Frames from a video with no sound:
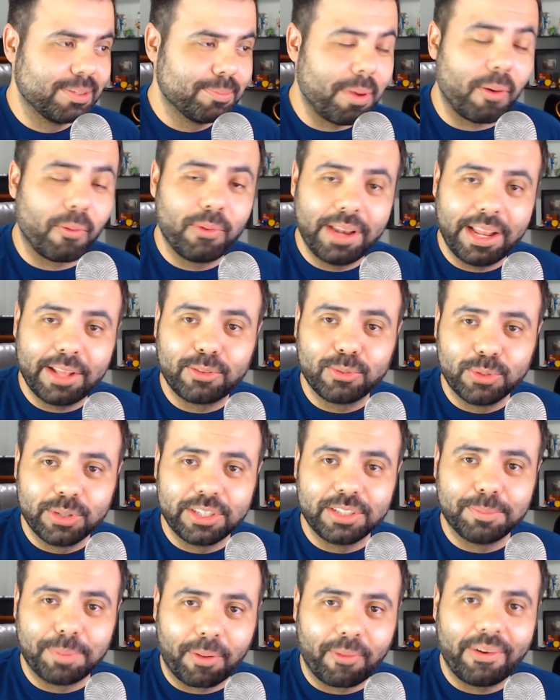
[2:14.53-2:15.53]
bagulho é
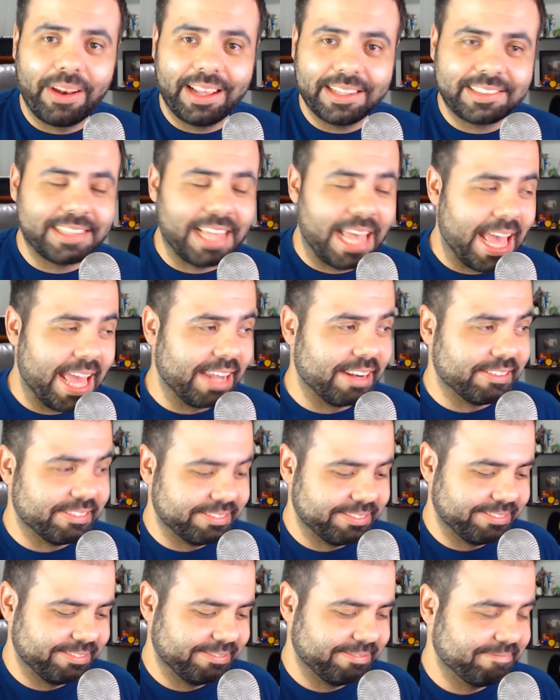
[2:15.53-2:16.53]
doido, bagulho é
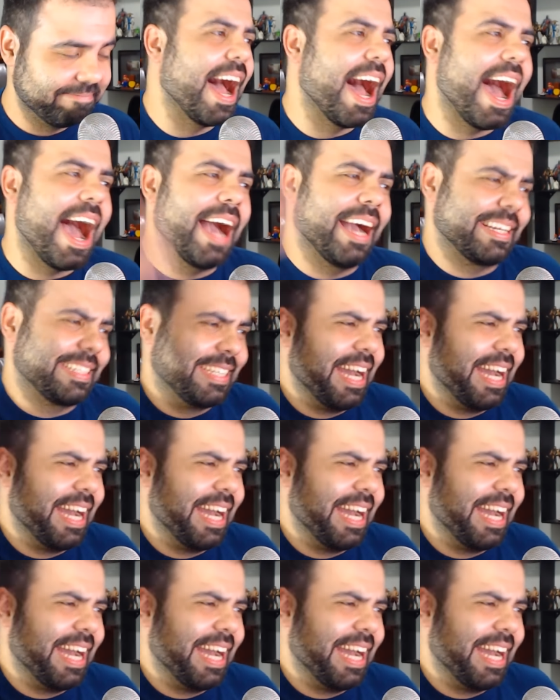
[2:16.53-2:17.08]
sério. Ah,